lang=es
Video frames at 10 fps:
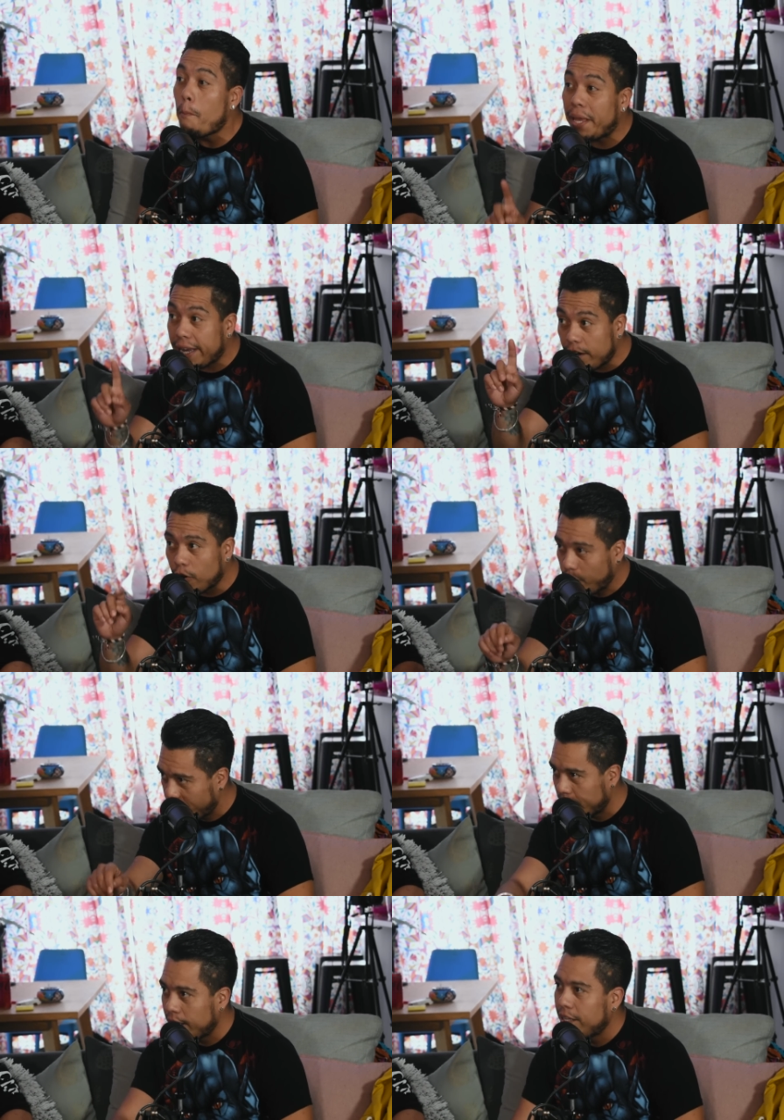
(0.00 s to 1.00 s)

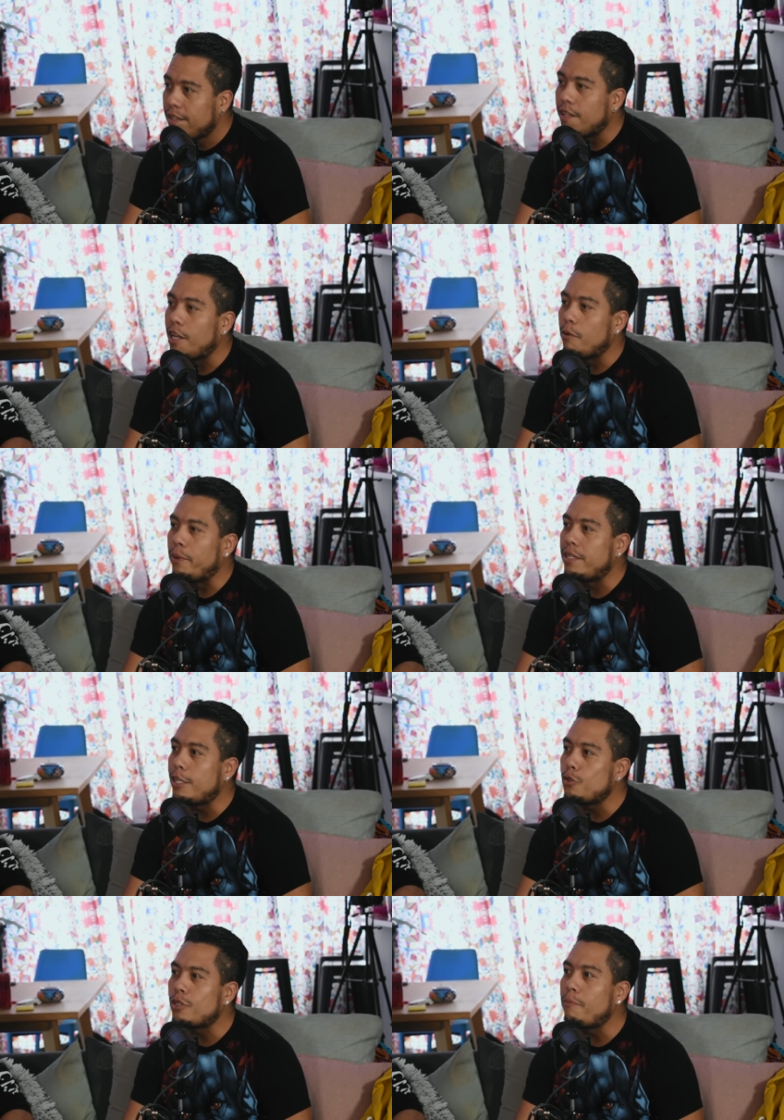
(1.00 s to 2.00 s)
pero de
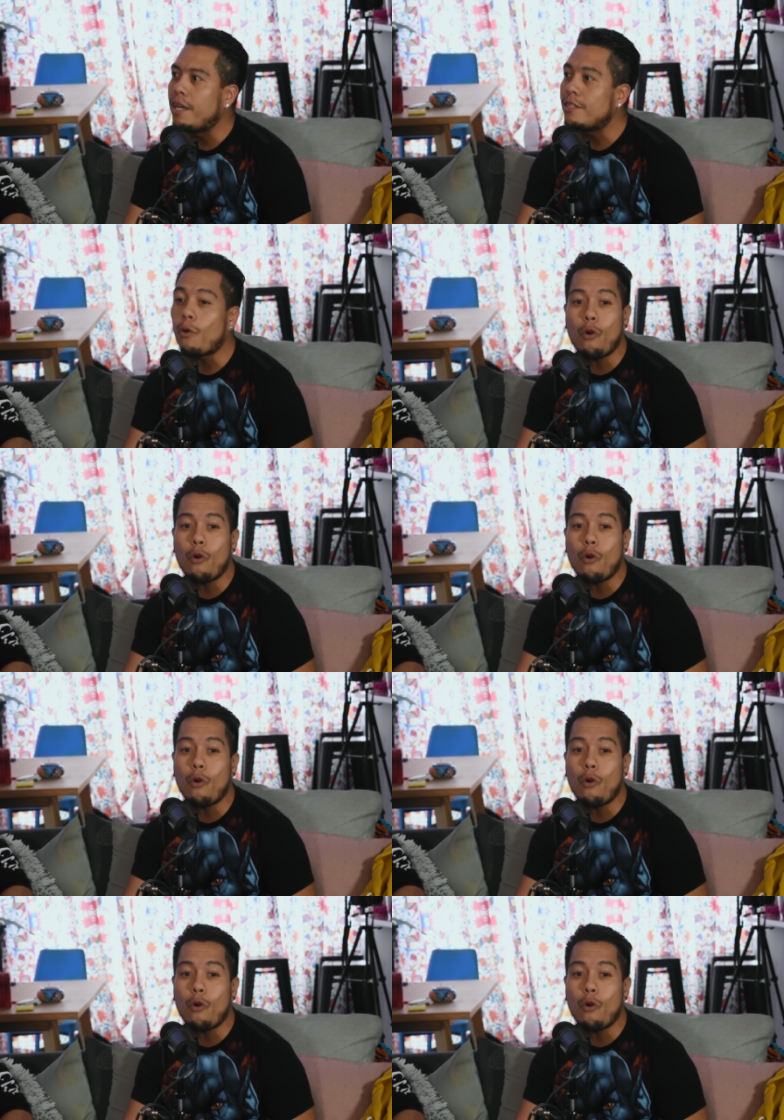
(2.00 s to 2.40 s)
repente sus amigas,